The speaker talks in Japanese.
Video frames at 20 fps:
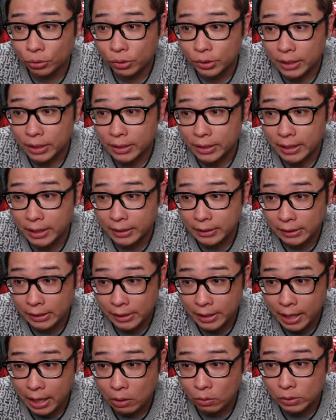央線にきっちり
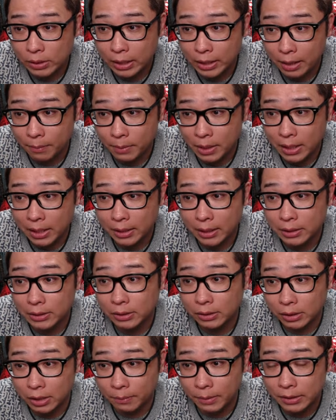抵抗されて右肩
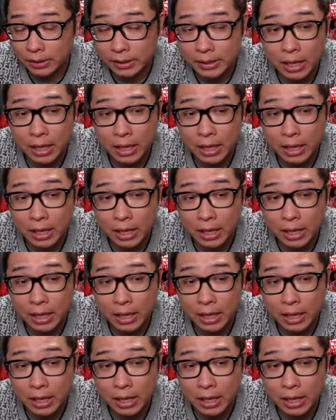作ってます。